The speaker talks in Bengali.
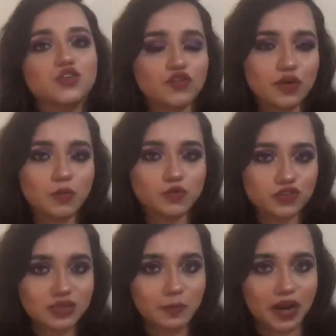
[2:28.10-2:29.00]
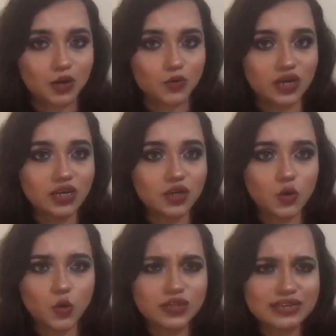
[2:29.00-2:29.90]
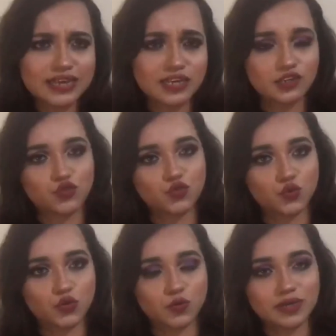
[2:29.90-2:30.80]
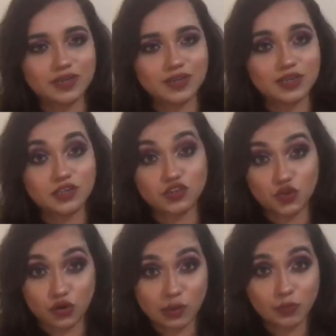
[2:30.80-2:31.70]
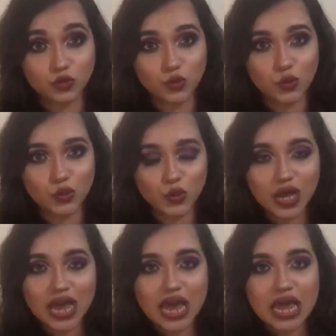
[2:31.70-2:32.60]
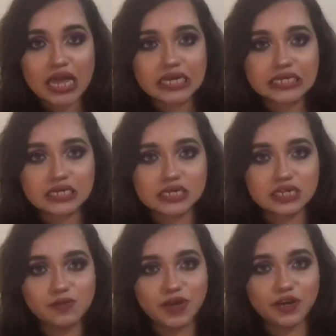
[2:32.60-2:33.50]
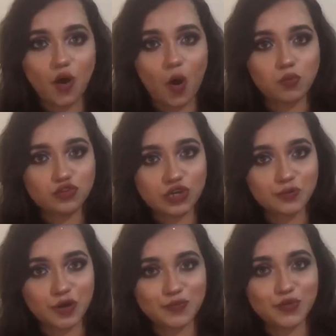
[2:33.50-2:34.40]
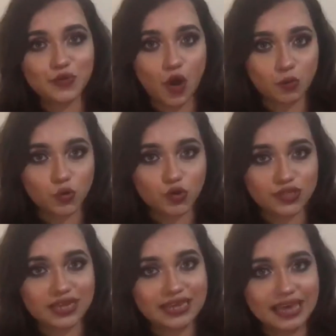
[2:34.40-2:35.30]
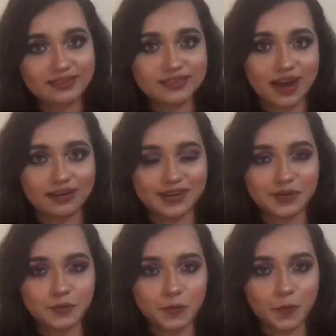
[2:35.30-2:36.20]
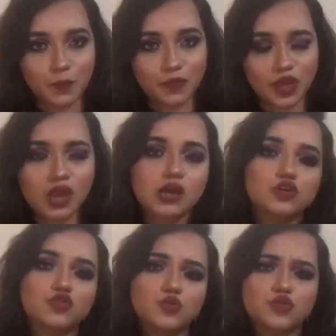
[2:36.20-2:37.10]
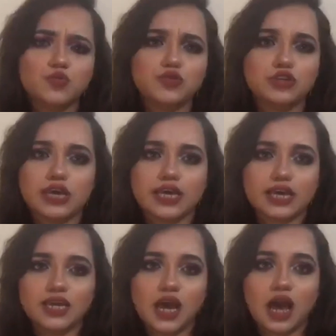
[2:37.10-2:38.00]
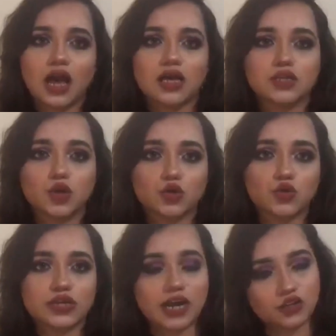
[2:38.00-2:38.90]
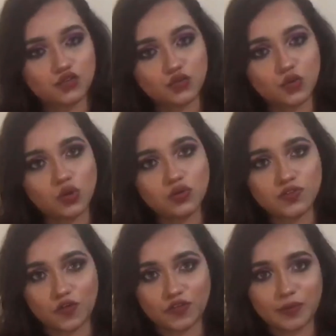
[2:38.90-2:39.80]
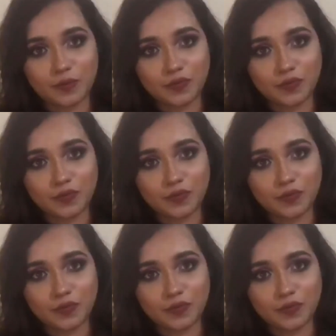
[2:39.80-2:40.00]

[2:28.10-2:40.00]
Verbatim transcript: সফা বুঝতে পারল না কোথা থেকে সে শুরু করবে সে স্বর্ণাপন্ন হলো ডিবির অবসরপ্রাপ্ত কর্মকর্তা কেস খানের সুন্দরপুর থেকেই তদন্তের কাজ শুরু করলো সফা